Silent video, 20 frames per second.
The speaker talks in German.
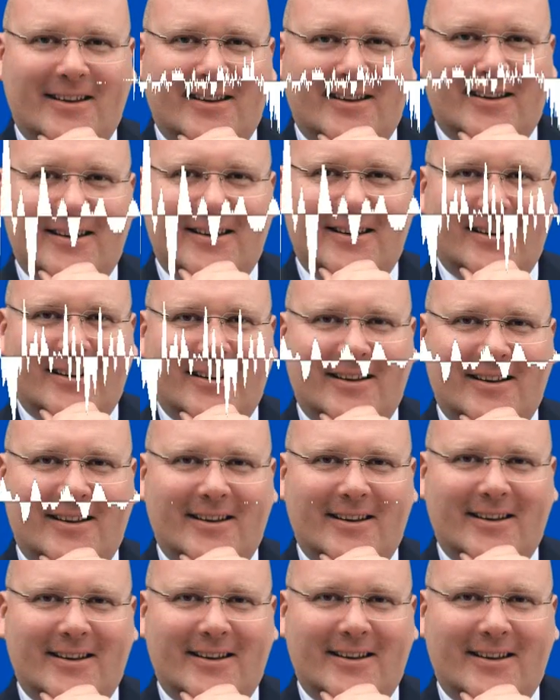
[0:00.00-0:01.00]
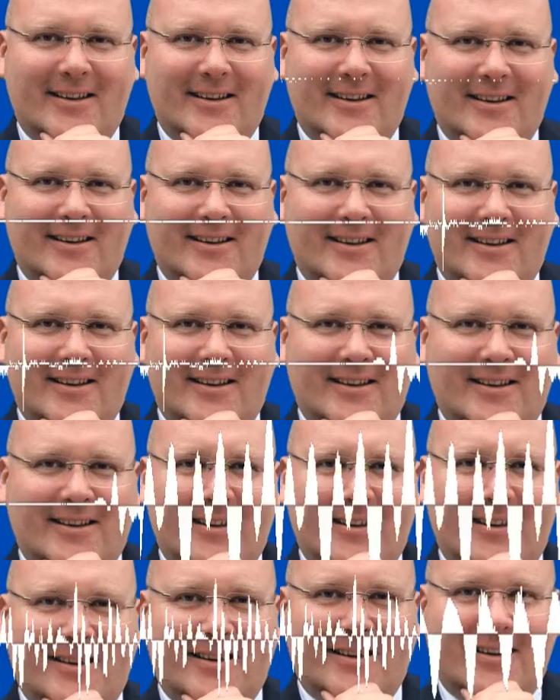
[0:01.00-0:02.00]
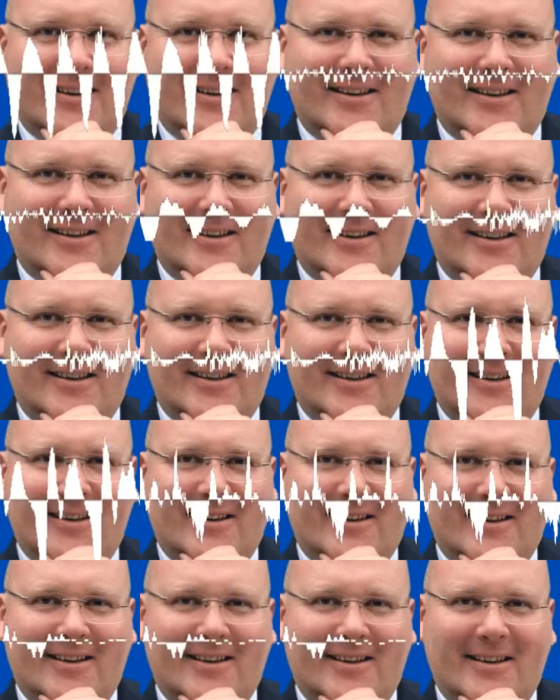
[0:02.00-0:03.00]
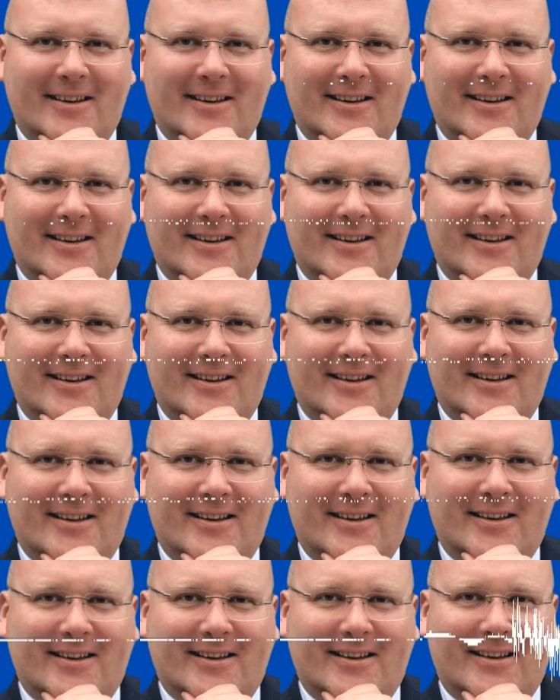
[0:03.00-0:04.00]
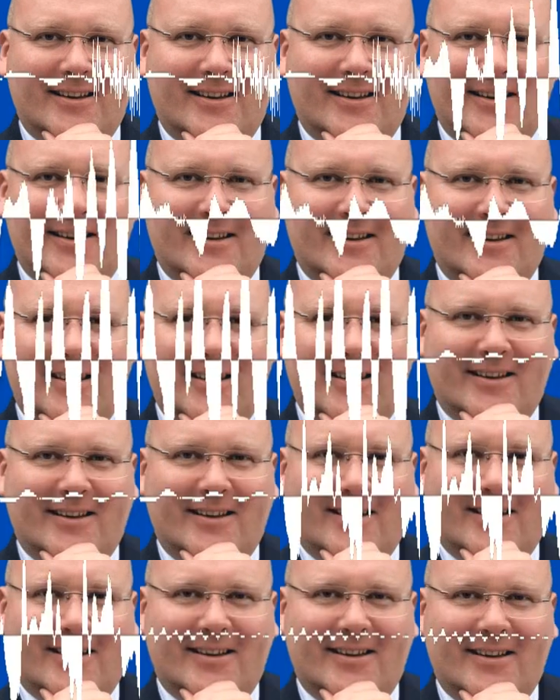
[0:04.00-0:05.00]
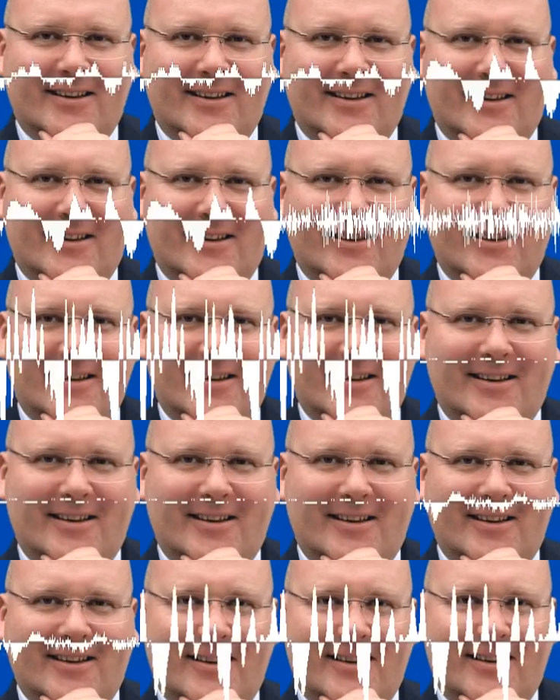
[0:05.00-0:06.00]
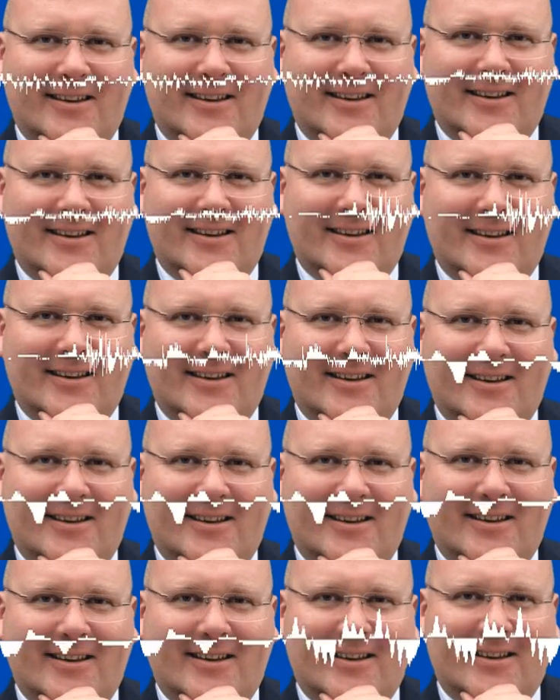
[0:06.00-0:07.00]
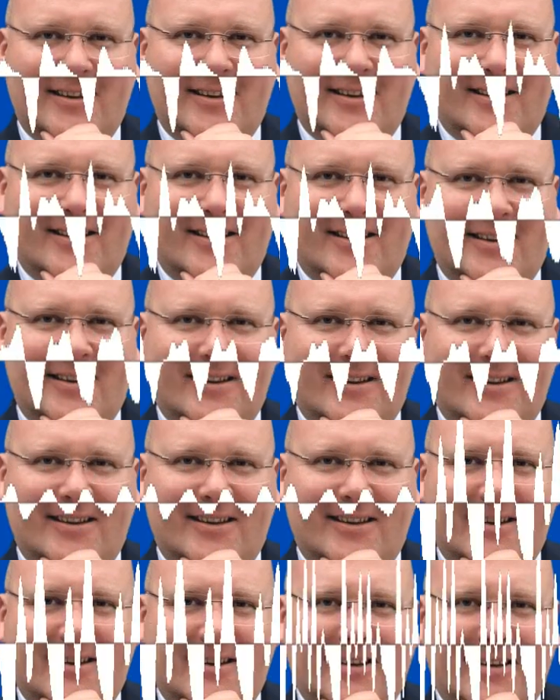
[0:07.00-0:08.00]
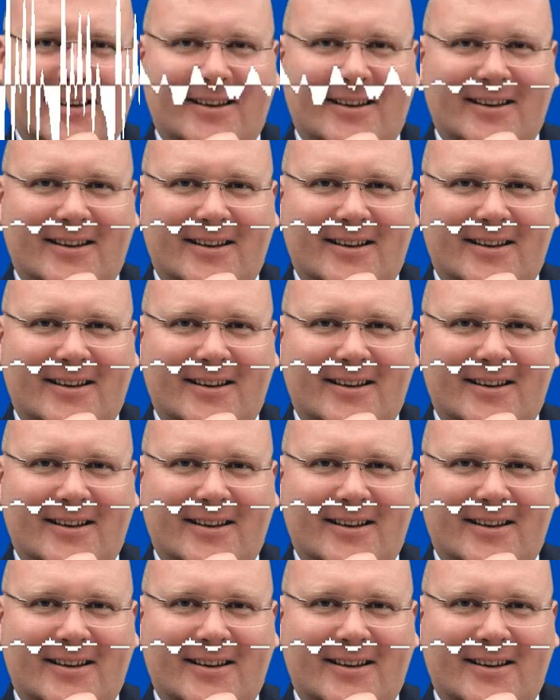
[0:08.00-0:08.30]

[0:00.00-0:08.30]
Kapital, um ihre eigenen Produkte zu verbessern. Natürlich wirft das auch einen Standortvorteil für Deutschland ab. Warum? Da werden Fabriken gebaut,